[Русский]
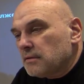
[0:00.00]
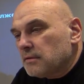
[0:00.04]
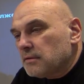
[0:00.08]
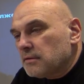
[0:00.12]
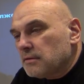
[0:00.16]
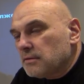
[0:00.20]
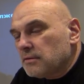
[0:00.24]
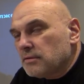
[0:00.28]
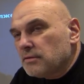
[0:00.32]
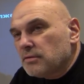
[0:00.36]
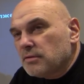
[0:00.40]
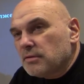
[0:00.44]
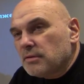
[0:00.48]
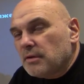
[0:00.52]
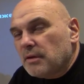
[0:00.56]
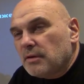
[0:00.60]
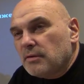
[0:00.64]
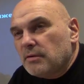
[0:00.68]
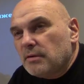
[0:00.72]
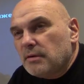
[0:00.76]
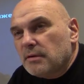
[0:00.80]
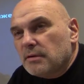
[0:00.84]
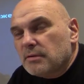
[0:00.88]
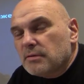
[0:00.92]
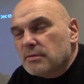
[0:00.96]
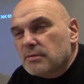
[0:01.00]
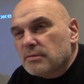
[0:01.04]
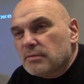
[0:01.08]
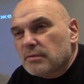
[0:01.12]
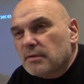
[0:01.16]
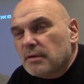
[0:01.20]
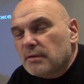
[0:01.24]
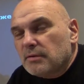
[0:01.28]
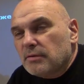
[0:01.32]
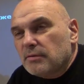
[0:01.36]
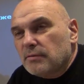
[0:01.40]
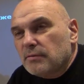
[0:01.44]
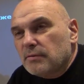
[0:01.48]
э, читаю лекцию,
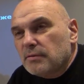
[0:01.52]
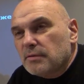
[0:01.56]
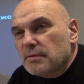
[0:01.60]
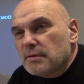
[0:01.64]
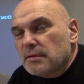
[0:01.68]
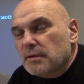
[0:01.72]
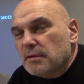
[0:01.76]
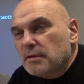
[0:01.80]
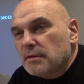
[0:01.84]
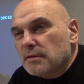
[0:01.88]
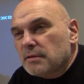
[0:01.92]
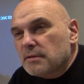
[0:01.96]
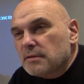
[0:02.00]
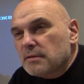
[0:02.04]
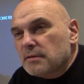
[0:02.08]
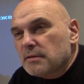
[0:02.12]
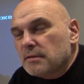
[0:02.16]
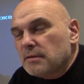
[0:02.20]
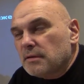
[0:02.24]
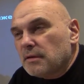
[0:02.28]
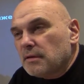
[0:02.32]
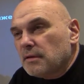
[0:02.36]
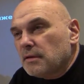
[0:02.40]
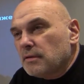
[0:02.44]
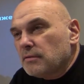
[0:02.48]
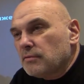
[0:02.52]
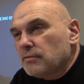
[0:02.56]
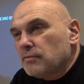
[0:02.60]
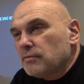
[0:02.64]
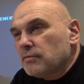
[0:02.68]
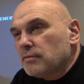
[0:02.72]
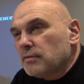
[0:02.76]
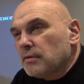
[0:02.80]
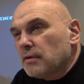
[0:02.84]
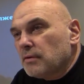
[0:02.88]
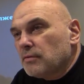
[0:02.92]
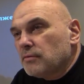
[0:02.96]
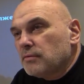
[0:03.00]
готовлюсь к лекции, я
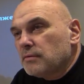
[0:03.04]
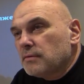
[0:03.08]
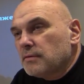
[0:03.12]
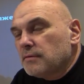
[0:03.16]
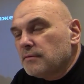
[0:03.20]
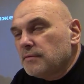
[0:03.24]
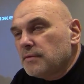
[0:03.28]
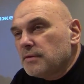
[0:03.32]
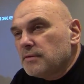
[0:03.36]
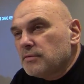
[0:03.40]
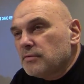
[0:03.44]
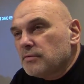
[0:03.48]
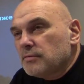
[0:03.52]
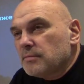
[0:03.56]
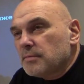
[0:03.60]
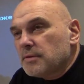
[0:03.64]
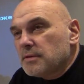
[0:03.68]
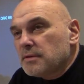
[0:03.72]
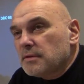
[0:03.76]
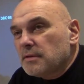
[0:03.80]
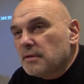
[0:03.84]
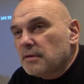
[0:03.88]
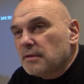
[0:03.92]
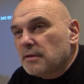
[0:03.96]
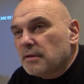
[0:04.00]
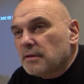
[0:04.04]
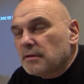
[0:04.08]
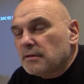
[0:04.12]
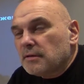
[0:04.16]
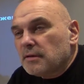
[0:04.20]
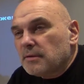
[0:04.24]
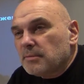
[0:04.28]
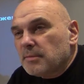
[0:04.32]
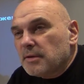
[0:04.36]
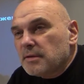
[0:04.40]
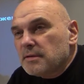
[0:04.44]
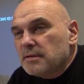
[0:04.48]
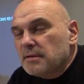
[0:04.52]
готовлю какой-то видеоматериал.
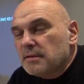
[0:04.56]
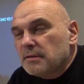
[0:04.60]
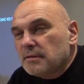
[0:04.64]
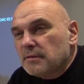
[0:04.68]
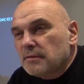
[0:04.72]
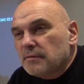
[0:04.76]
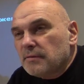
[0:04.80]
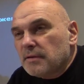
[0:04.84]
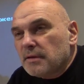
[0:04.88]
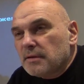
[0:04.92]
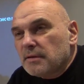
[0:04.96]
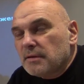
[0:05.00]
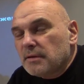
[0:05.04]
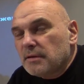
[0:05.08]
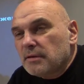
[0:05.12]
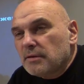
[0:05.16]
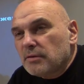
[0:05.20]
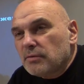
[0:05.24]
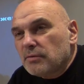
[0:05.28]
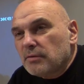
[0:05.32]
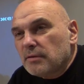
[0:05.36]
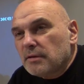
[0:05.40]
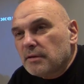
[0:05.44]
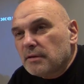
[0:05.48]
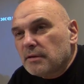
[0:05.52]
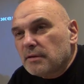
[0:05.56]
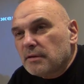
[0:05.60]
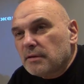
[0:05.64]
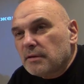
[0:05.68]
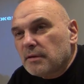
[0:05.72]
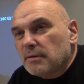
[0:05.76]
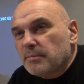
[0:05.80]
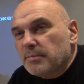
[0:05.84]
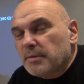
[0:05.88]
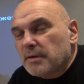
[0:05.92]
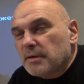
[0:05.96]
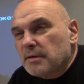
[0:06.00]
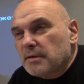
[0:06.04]
Там один, два, три ролика
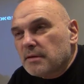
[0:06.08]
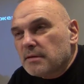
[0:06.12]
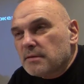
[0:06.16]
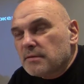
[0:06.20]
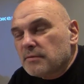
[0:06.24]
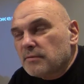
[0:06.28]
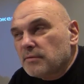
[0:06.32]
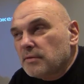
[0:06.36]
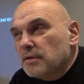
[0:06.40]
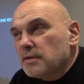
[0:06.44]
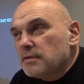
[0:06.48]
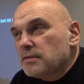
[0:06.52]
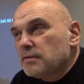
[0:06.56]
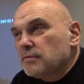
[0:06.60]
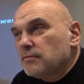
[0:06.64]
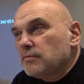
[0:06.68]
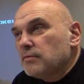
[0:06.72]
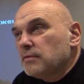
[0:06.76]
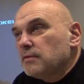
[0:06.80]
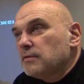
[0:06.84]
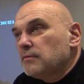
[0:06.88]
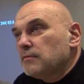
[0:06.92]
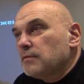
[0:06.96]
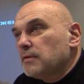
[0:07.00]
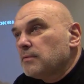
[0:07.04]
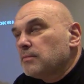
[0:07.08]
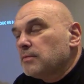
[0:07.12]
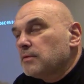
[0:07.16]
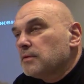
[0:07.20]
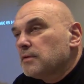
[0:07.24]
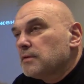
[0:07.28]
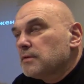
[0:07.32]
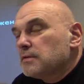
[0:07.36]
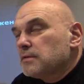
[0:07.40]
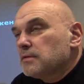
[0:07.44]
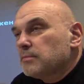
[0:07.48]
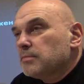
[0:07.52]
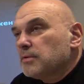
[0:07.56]
я показываю. Я сегодня вам
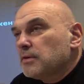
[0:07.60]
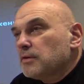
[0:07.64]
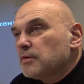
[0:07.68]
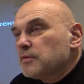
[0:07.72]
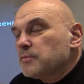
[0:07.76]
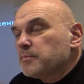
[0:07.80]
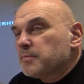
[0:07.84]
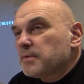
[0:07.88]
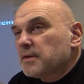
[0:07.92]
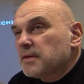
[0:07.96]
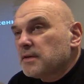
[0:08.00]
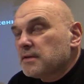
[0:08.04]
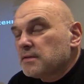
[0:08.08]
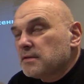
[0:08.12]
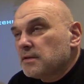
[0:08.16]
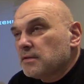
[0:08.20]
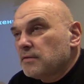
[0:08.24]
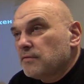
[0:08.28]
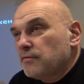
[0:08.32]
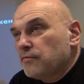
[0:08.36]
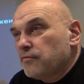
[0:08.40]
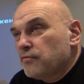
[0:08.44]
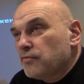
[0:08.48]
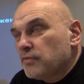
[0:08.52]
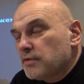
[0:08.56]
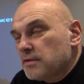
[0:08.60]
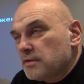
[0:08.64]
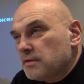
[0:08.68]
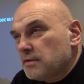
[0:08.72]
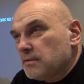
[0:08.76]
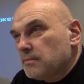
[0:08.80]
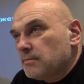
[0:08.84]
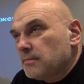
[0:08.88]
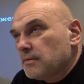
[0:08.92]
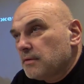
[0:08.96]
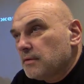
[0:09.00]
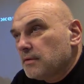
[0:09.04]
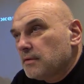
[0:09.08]
собираюсь показать
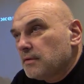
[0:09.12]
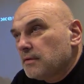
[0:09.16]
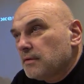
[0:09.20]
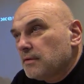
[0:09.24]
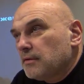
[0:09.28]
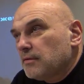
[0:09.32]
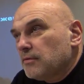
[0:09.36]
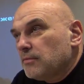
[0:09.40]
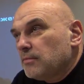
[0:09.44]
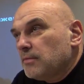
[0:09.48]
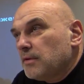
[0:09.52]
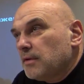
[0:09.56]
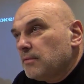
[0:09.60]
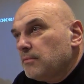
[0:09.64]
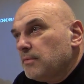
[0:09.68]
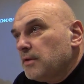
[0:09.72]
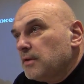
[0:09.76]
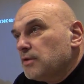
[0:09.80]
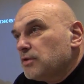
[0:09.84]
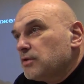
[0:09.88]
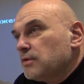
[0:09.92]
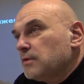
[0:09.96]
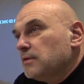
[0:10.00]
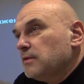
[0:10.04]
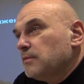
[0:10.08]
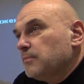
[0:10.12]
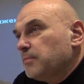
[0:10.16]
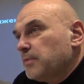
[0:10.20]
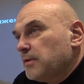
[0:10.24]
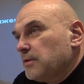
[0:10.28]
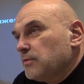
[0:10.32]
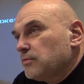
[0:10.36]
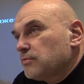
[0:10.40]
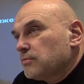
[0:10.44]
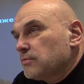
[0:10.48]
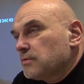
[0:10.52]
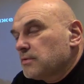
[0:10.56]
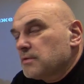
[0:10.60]
восемь у меня меньше не
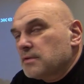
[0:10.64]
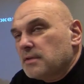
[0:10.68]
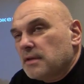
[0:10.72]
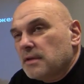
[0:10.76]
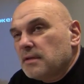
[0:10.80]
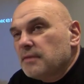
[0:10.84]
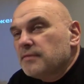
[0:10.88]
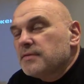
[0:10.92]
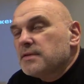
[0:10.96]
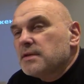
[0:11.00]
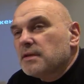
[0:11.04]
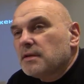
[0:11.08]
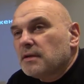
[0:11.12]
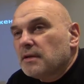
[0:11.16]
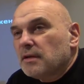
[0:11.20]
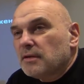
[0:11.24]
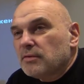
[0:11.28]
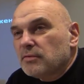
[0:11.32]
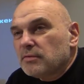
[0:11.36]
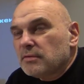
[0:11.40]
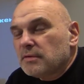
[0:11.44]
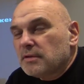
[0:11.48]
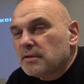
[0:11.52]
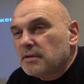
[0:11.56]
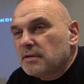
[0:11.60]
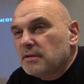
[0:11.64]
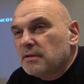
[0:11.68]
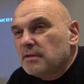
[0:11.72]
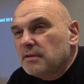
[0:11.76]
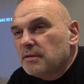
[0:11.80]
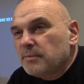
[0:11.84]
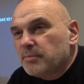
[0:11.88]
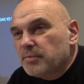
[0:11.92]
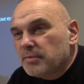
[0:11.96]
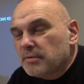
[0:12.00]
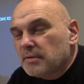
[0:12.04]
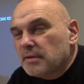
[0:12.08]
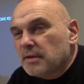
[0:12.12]
получится. Они все короткие,
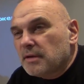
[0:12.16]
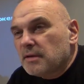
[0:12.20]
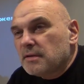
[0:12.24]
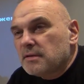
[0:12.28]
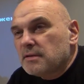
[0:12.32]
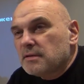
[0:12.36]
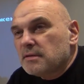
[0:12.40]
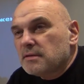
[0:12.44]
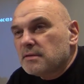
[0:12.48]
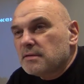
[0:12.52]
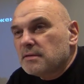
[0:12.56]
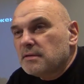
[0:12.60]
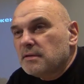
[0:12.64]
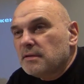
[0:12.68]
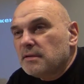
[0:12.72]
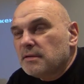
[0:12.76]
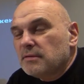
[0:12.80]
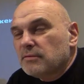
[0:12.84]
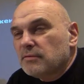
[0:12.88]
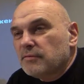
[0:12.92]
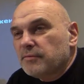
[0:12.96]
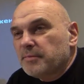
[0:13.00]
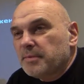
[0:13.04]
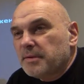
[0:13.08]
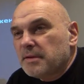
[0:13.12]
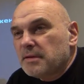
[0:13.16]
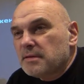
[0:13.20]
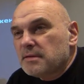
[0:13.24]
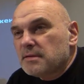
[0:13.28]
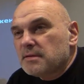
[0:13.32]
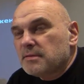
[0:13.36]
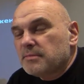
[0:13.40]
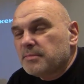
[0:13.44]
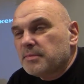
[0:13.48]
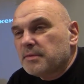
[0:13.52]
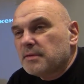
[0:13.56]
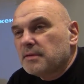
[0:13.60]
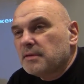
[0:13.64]
не пугайтесь, да, но в
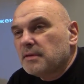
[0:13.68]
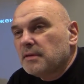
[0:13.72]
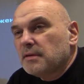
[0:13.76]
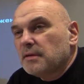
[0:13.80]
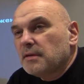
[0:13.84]
принципе,